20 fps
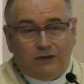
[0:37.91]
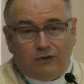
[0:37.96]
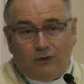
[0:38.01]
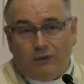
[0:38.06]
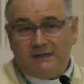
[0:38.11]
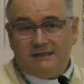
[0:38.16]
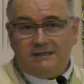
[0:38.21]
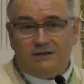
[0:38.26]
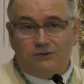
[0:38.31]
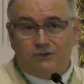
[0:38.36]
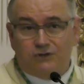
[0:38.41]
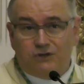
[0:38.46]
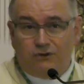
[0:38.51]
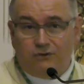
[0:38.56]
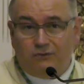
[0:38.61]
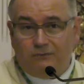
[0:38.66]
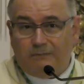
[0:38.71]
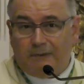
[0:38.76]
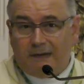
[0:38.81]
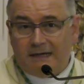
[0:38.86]
300
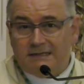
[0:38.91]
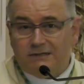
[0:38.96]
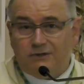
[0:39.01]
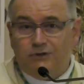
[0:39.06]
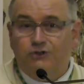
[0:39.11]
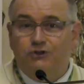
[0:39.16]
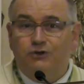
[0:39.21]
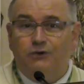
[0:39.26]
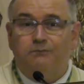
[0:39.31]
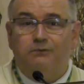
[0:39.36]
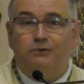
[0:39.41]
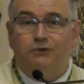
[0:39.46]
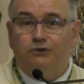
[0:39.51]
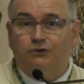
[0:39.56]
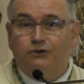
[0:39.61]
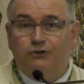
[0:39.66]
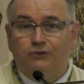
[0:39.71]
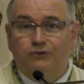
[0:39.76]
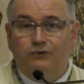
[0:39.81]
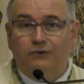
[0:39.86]
ans, presque jour pour
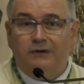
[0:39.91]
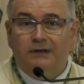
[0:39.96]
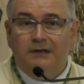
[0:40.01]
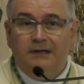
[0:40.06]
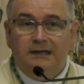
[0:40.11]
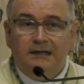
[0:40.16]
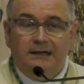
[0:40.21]
jour,